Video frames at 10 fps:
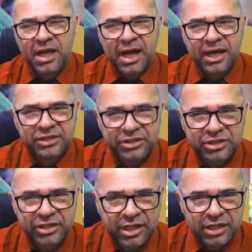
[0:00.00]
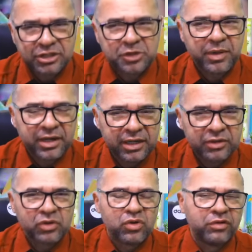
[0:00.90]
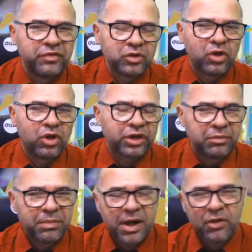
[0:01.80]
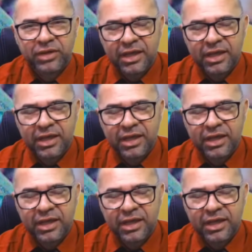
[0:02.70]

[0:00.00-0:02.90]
a gente esperando que o governo coloque em pauta